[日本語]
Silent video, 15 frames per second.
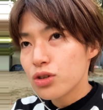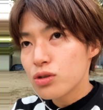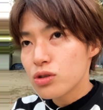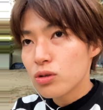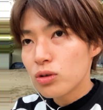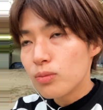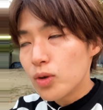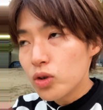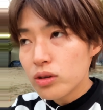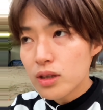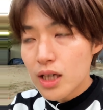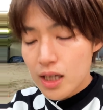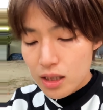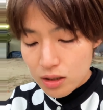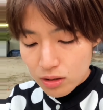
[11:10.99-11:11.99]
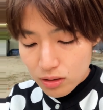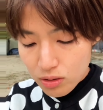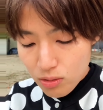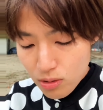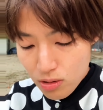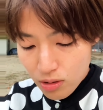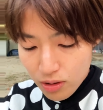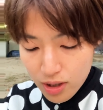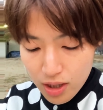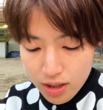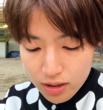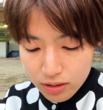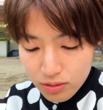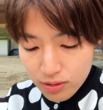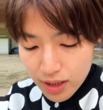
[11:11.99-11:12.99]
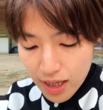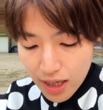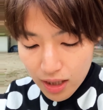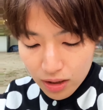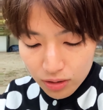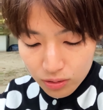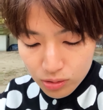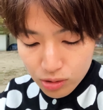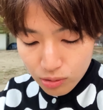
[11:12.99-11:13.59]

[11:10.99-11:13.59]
その問題の原因を